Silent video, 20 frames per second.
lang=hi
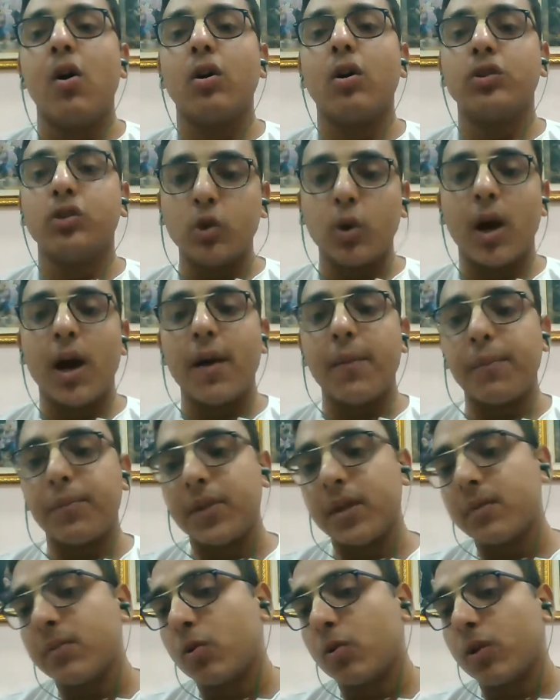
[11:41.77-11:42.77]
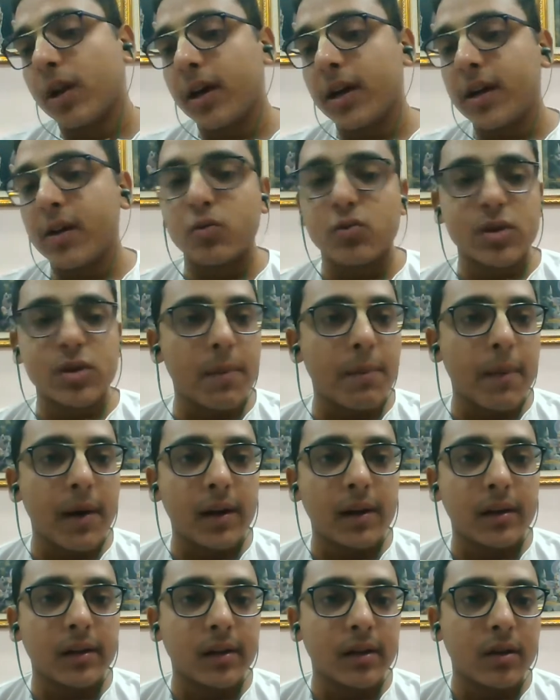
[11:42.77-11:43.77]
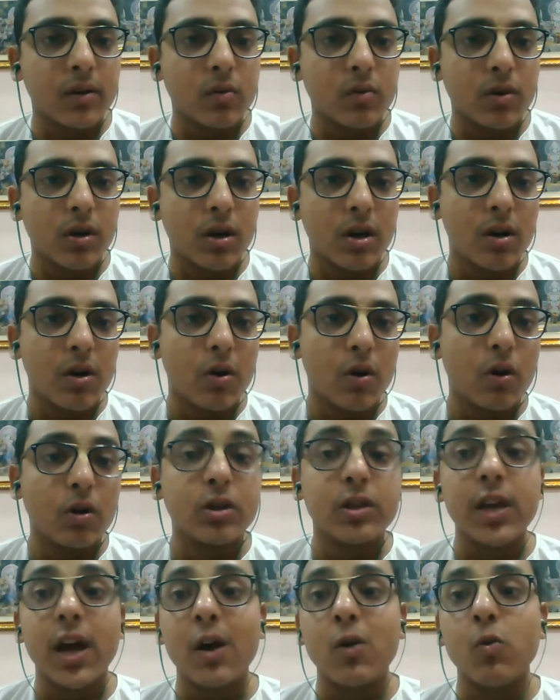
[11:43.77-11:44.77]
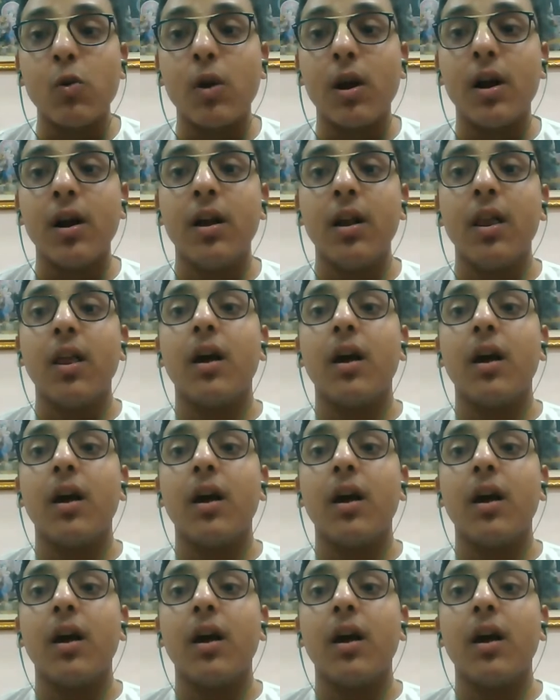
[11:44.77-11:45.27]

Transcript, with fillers: और जो आपने बोला है उसका पालन करूंगा और क्या हुआ